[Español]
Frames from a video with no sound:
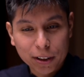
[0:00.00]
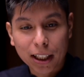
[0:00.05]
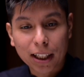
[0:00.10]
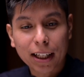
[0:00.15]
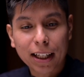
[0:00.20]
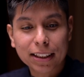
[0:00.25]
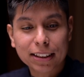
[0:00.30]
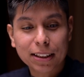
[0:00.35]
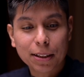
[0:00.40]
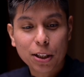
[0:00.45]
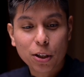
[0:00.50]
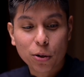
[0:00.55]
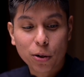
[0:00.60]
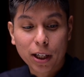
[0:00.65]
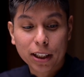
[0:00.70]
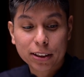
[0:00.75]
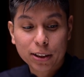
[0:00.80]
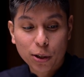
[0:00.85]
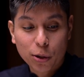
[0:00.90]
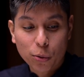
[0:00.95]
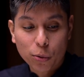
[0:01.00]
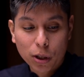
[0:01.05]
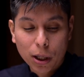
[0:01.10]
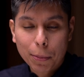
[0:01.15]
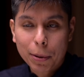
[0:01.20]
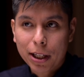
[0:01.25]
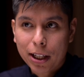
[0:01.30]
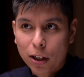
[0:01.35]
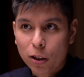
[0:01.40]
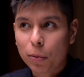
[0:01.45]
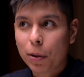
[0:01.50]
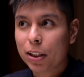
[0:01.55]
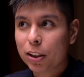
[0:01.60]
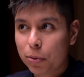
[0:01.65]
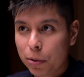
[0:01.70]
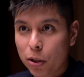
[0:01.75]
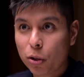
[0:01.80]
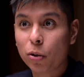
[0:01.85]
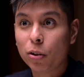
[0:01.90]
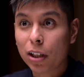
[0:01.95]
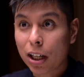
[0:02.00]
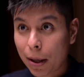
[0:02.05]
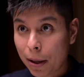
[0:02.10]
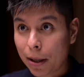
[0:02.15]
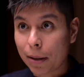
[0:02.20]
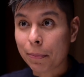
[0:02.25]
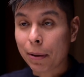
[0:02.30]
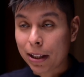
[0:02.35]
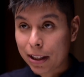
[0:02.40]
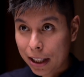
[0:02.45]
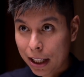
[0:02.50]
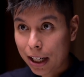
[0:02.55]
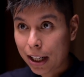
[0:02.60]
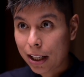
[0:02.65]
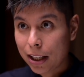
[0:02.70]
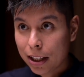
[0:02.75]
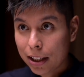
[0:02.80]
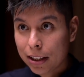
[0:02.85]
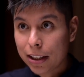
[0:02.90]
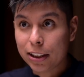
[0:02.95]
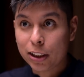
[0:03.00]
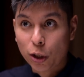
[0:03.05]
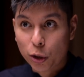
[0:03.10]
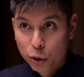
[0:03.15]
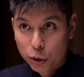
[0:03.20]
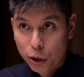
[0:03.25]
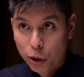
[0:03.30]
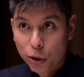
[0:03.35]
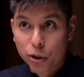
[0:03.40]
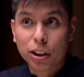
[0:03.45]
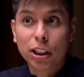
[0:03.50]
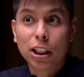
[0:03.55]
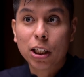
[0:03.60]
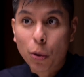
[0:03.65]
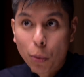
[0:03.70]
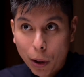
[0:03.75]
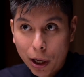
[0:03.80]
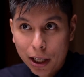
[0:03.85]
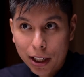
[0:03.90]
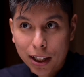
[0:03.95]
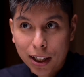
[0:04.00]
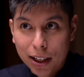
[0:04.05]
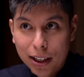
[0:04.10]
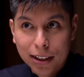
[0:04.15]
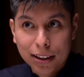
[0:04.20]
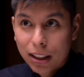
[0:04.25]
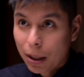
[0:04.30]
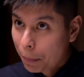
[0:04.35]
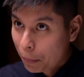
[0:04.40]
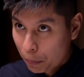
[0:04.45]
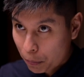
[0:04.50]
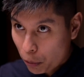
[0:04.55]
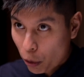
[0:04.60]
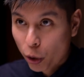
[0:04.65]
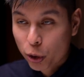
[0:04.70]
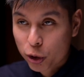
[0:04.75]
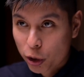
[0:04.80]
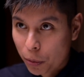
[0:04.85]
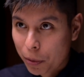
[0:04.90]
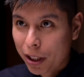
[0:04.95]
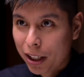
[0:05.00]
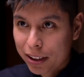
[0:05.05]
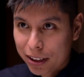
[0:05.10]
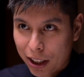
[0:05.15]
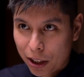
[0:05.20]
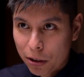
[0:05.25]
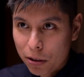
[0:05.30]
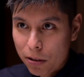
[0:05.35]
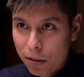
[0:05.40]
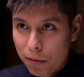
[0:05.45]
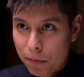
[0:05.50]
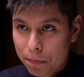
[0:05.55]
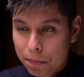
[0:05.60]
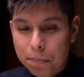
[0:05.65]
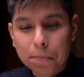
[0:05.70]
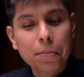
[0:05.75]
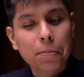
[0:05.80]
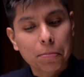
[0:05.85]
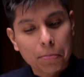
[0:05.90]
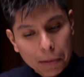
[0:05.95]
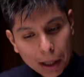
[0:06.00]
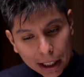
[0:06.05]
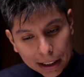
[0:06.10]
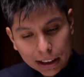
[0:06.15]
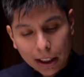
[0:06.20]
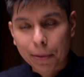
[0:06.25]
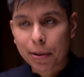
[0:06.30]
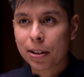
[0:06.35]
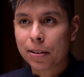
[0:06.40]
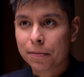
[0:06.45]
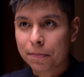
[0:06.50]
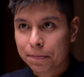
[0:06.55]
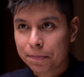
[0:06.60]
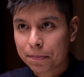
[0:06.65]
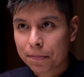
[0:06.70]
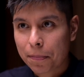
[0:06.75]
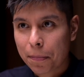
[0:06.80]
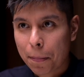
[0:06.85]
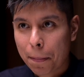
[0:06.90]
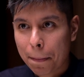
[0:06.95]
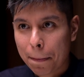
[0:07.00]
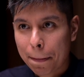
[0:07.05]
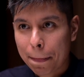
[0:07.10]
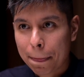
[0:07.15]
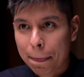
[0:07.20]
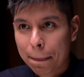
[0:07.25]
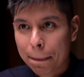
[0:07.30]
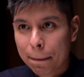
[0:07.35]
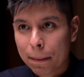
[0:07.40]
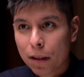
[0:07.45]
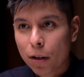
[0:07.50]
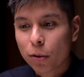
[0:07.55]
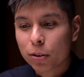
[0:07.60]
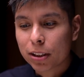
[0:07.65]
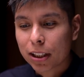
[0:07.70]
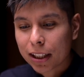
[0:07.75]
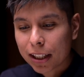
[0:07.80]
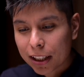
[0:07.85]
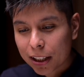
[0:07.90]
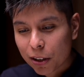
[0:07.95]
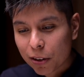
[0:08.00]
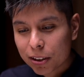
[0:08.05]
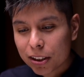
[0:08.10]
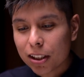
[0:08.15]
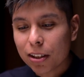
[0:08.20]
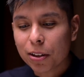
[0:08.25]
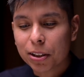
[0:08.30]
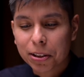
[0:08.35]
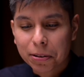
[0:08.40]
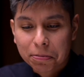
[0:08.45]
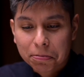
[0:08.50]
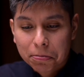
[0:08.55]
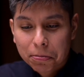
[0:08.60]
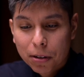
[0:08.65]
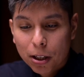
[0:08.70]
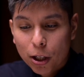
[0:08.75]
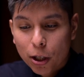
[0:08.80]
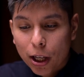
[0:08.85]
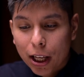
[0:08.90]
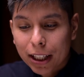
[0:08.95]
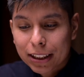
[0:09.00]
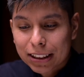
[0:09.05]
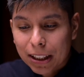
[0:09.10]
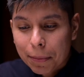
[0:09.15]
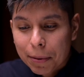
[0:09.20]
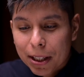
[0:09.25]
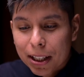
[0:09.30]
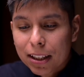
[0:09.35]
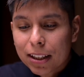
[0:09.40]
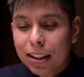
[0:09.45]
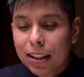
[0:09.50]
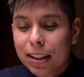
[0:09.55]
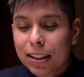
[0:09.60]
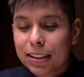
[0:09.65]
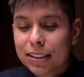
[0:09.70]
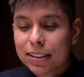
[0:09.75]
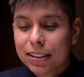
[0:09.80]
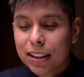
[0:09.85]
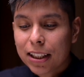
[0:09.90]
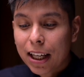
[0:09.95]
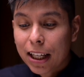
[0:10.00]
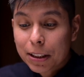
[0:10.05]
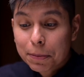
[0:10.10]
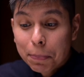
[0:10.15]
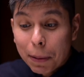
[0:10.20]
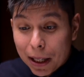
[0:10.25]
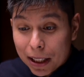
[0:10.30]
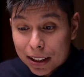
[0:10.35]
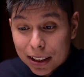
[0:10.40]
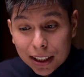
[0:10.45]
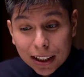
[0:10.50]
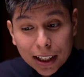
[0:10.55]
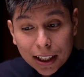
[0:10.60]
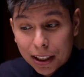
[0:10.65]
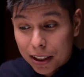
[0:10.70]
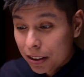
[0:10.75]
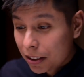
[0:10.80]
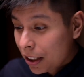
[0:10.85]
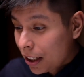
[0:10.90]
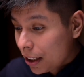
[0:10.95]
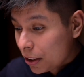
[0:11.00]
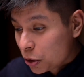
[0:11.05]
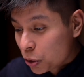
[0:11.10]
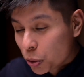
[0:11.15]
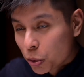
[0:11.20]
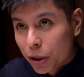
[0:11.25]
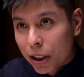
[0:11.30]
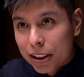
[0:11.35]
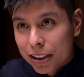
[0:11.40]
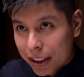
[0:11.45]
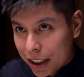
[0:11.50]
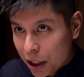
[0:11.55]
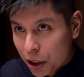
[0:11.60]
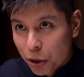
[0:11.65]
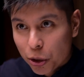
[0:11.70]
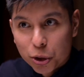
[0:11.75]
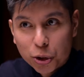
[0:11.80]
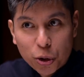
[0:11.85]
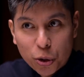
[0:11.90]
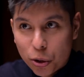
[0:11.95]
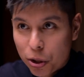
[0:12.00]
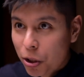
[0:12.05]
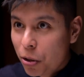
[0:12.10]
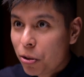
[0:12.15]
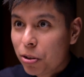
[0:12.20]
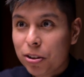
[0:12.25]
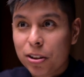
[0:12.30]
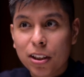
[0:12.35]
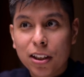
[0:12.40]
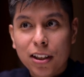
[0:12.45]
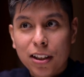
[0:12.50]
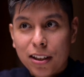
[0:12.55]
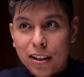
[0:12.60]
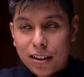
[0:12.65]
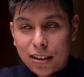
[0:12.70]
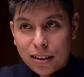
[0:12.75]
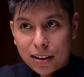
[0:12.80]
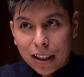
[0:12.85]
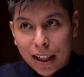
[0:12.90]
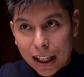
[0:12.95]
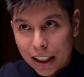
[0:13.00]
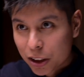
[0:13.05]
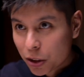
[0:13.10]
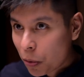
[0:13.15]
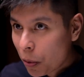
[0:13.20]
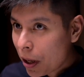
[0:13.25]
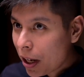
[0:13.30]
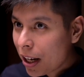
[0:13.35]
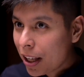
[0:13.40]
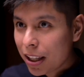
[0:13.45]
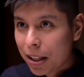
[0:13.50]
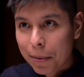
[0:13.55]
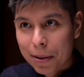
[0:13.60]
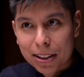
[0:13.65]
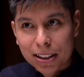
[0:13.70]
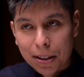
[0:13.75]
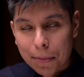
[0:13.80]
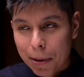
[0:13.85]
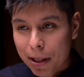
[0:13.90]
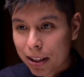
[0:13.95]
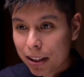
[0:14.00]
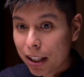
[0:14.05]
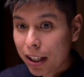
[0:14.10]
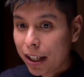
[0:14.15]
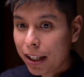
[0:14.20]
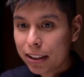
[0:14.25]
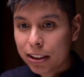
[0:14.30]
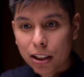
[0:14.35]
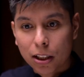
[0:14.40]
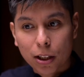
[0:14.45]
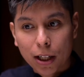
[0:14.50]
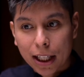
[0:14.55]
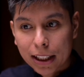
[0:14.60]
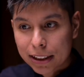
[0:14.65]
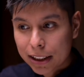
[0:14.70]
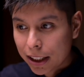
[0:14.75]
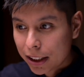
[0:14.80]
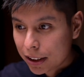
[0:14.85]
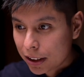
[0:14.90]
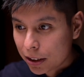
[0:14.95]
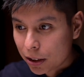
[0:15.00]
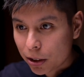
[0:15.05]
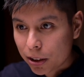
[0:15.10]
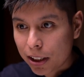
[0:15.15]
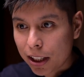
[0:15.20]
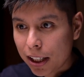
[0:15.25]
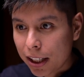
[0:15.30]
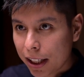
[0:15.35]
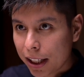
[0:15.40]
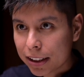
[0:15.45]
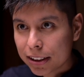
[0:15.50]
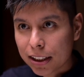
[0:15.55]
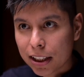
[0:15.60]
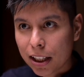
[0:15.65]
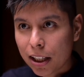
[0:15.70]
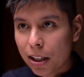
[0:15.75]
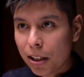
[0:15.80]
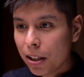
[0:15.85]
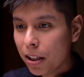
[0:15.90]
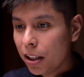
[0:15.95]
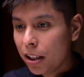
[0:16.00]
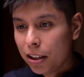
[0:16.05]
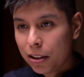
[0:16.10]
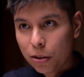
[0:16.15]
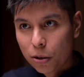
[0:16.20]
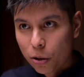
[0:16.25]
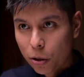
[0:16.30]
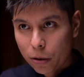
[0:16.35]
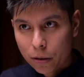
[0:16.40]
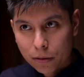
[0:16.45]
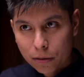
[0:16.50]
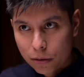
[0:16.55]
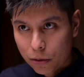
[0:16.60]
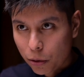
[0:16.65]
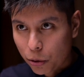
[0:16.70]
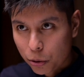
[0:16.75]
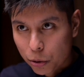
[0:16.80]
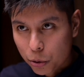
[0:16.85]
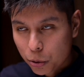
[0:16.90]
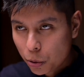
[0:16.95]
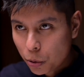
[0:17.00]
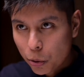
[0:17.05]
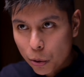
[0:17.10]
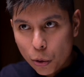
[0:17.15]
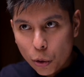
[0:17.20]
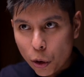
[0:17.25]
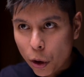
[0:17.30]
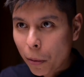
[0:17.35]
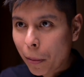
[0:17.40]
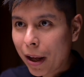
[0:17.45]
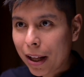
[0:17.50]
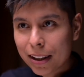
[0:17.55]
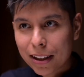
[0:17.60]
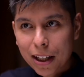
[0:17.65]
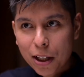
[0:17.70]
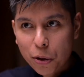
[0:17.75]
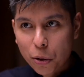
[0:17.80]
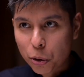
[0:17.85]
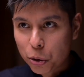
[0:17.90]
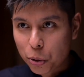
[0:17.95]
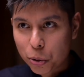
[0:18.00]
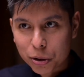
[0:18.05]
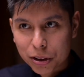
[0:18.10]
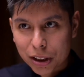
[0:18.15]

sea, que si digo que si un americano hubiera subido con una bandera de Estados Unidos, igual tampoco se lo hubieran dado, está bien. O sea, ¿qué quiero decir? Que Está bien si es parte de, sus estrictos códigos de la escuela y de vestimenta y que dicen, es que tiene que ser con tu corbata y con tu